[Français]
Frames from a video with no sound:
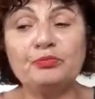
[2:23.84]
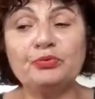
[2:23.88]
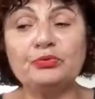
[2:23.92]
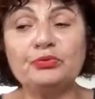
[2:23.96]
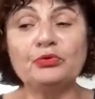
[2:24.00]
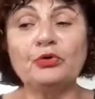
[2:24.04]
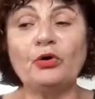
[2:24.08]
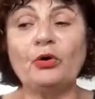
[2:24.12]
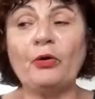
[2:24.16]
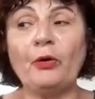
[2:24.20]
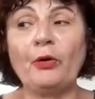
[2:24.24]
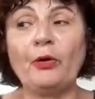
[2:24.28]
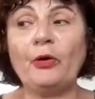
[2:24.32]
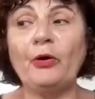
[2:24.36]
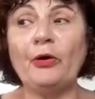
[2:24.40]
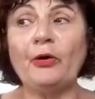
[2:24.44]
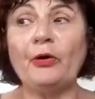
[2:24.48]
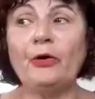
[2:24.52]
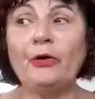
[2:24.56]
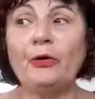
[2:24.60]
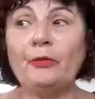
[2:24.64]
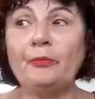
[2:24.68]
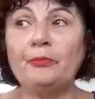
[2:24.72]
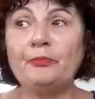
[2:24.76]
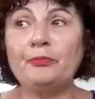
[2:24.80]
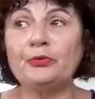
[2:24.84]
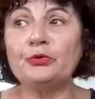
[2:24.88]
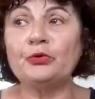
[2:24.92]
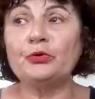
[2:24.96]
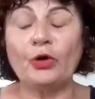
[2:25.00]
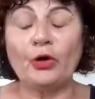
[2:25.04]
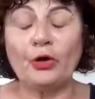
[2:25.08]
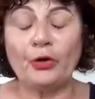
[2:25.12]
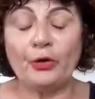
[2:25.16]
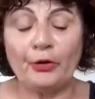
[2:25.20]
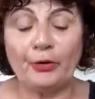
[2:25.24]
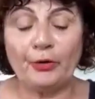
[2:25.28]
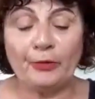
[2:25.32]
pour, euh,
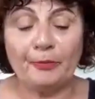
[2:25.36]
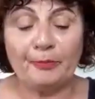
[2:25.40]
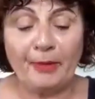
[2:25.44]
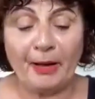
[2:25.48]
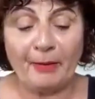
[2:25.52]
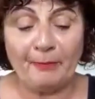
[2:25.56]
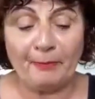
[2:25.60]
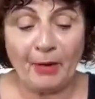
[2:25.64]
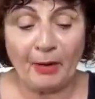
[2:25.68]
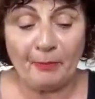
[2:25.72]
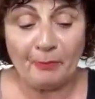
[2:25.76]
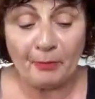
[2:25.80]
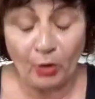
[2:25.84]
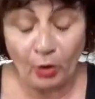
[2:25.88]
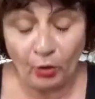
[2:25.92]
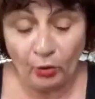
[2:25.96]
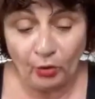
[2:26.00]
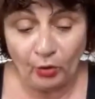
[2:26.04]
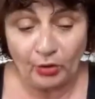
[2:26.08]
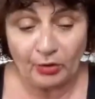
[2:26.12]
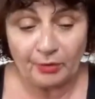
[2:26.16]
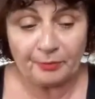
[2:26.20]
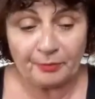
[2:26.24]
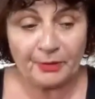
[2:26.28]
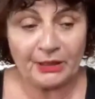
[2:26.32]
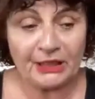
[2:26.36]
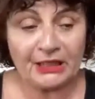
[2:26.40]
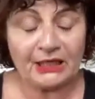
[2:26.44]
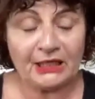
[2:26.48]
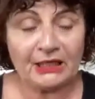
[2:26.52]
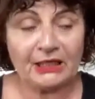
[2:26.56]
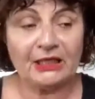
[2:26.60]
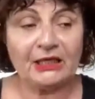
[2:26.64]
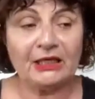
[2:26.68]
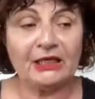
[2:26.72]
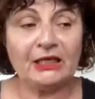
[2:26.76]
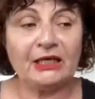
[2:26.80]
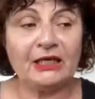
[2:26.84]
pour euh, ma maman.
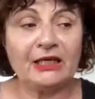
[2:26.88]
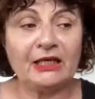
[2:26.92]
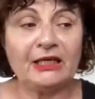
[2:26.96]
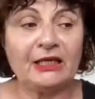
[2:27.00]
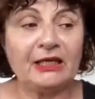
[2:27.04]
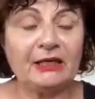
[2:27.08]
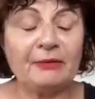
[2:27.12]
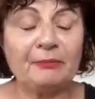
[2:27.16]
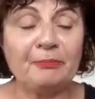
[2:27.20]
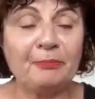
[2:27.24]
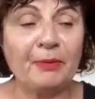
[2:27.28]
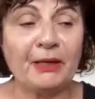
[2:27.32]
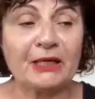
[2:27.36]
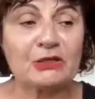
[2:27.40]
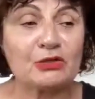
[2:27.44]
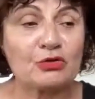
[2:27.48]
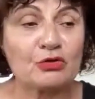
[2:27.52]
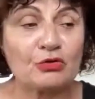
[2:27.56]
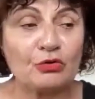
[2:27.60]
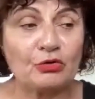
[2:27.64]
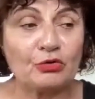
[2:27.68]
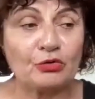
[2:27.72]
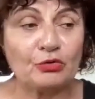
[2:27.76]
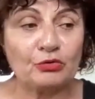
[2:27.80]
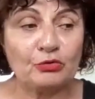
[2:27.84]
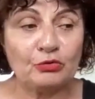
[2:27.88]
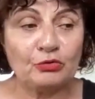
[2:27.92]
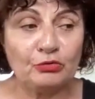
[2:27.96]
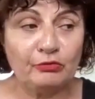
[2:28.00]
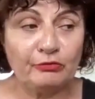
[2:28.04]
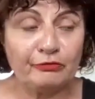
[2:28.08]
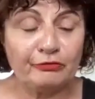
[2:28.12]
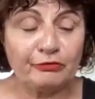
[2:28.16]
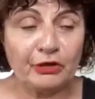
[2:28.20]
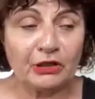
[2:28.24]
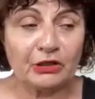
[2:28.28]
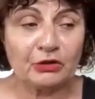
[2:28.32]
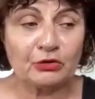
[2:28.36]
Et, et parce
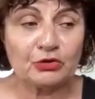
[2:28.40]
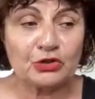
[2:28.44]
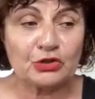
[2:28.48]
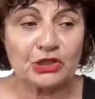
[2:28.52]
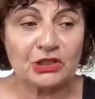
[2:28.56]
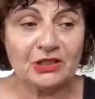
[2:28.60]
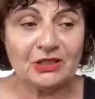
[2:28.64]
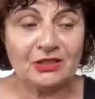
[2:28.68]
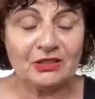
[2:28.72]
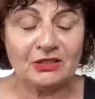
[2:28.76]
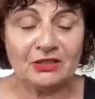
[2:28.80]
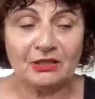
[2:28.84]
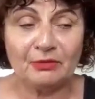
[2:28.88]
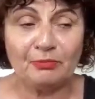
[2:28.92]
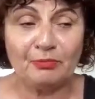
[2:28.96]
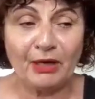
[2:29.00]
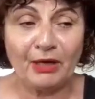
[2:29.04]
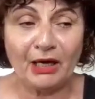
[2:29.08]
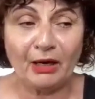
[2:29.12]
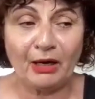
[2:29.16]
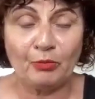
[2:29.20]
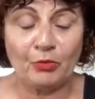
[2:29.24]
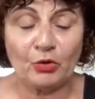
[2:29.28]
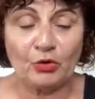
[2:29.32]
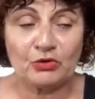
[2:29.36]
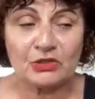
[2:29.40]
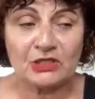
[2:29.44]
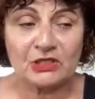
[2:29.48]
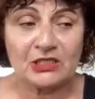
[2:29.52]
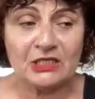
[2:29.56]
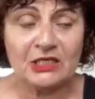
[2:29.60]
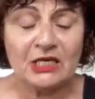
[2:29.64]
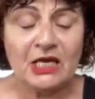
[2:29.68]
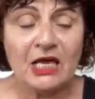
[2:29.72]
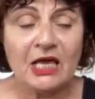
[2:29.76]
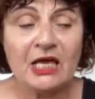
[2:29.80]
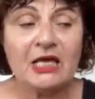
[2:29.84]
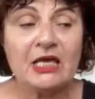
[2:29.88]
qu'une fois que j'ai été mère, moi
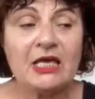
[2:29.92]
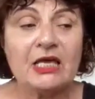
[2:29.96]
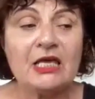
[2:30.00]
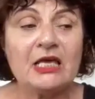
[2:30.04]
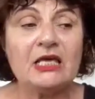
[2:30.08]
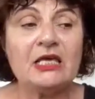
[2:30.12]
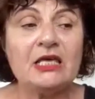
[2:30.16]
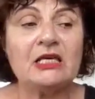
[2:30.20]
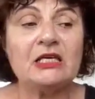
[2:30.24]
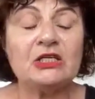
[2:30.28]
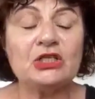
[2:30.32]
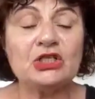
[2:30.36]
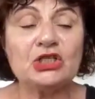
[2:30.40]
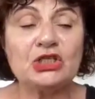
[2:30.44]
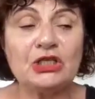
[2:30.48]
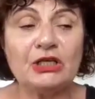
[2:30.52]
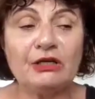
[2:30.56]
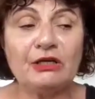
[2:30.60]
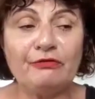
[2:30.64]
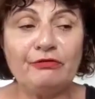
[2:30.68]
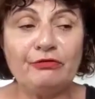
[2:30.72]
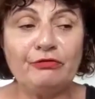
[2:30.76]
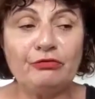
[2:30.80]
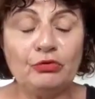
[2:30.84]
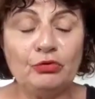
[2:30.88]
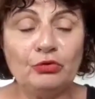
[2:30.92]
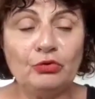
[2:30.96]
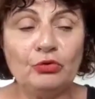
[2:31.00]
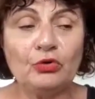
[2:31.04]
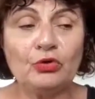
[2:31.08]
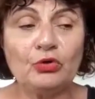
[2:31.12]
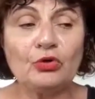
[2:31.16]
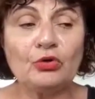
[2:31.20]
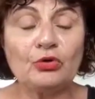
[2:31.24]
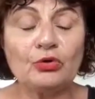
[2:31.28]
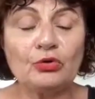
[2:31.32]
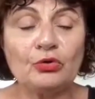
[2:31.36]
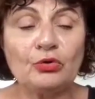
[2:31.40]
aussi, j'ai
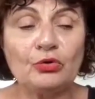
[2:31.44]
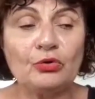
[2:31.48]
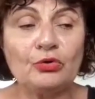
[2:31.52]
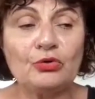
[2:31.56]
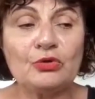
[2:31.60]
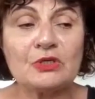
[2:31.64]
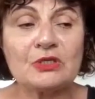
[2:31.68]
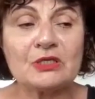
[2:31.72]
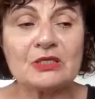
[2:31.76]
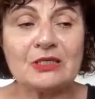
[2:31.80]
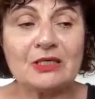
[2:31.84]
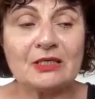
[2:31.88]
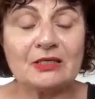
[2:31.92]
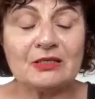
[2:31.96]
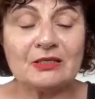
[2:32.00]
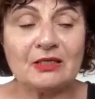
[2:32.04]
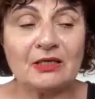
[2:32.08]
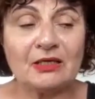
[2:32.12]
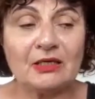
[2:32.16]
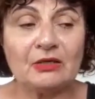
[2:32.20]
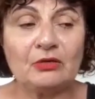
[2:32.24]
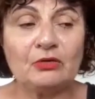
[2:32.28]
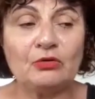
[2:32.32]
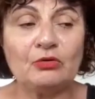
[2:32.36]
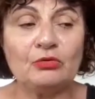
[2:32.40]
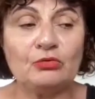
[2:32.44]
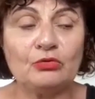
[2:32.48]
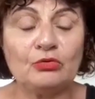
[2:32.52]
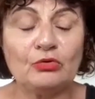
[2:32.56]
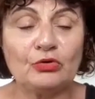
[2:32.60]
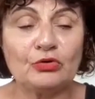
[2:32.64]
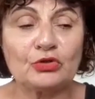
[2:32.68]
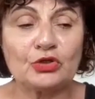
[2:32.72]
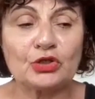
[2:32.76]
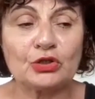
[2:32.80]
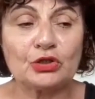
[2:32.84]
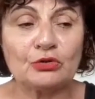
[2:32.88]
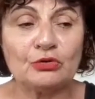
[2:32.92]
vu que c'était
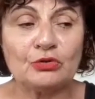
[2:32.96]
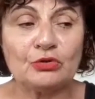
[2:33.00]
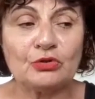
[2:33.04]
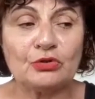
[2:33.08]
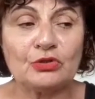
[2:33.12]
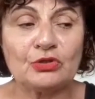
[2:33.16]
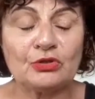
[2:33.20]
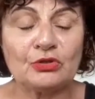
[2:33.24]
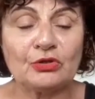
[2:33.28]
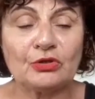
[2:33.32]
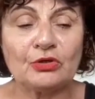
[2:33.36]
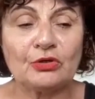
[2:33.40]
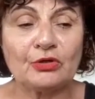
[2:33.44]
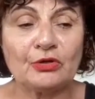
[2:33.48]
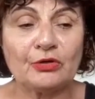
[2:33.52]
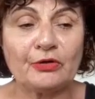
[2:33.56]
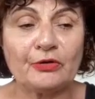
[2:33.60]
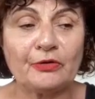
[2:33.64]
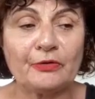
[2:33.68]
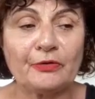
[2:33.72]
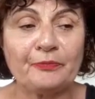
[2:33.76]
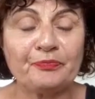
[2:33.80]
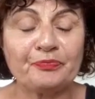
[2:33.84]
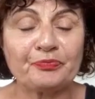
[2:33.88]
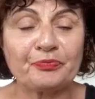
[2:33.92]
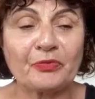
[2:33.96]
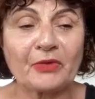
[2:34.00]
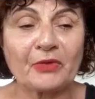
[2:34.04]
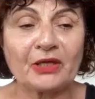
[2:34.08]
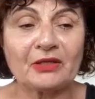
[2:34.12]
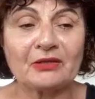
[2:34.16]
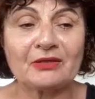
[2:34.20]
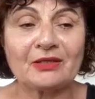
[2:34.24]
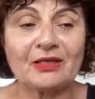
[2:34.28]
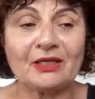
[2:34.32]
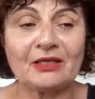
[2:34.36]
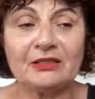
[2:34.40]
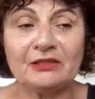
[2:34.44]
une chose euh,
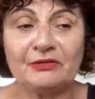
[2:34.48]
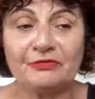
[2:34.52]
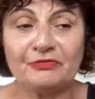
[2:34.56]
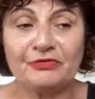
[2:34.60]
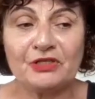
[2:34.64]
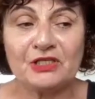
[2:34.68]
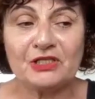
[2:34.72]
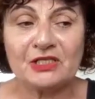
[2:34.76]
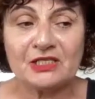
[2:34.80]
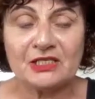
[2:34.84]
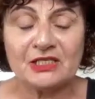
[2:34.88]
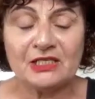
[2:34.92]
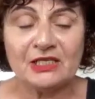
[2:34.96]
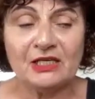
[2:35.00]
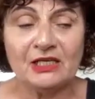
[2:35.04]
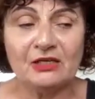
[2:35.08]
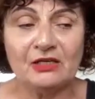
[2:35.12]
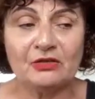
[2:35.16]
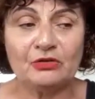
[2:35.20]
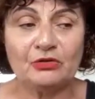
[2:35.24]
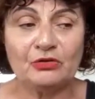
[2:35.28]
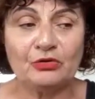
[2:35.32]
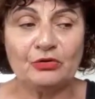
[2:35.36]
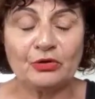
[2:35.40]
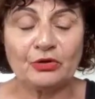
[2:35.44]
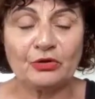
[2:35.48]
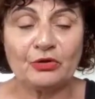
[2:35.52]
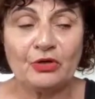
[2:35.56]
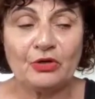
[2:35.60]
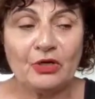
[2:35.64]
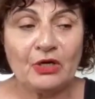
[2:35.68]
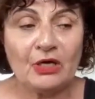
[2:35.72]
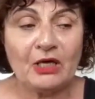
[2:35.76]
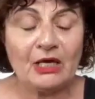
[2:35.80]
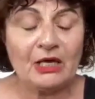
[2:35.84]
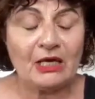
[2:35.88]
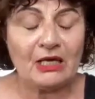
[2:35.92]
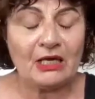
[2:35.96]
très difficile de
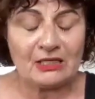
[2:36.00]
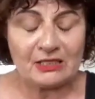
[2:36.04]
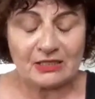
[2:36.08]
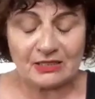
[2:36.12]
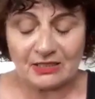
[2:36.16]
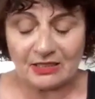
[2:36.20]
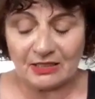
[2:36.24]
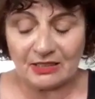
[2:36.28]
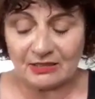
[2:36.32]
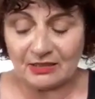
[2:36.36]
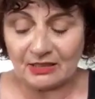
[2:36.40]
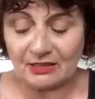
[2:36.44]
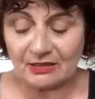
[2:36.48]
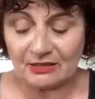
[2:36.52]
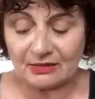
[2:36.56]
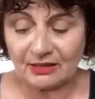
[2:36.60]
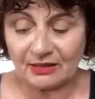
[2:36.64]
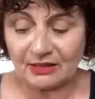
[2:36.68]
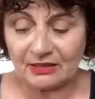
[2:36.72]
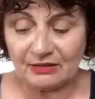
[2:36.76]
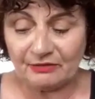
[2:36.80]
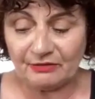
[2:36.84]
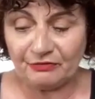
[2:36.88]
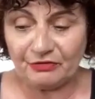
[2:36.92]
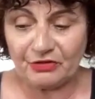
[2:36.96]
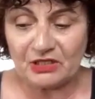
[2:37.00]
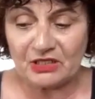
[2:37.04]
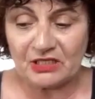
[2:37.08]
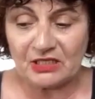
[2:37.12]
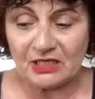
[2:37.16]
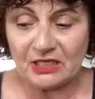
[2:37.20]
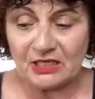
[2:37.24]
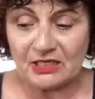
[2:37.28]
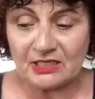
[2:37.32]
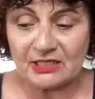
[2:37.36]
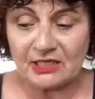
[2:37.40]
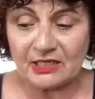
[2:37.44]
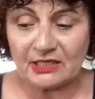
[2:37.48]
ce qui était très
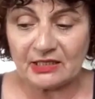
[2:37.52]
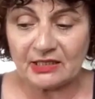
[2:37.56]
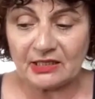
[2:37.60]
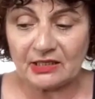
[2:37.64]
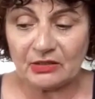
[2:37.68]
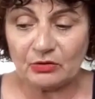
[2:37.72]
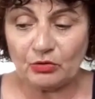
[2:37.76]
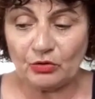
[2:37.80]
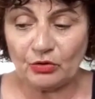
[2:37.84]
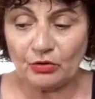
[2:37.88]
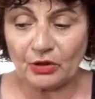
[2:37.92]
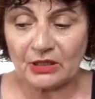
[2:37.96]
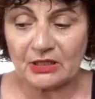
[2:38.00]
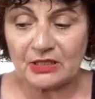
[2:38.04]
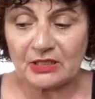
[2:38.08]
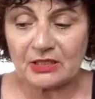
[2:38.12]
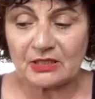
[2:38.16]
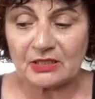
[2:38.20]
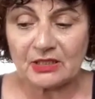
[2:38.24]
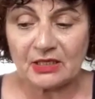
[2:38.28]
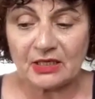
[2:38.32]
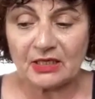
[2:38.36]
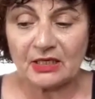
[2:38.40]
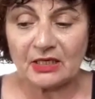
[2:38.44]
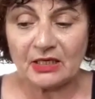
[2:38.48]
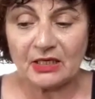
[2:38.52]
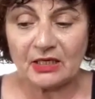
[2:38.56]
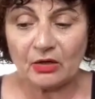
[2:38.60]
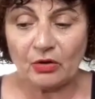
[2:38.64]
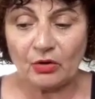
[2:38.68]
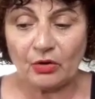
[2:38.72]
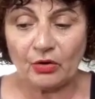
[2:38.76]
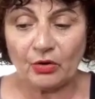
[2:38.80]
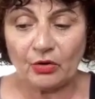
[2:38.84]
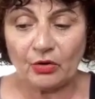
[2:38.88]
difficile c'était de rester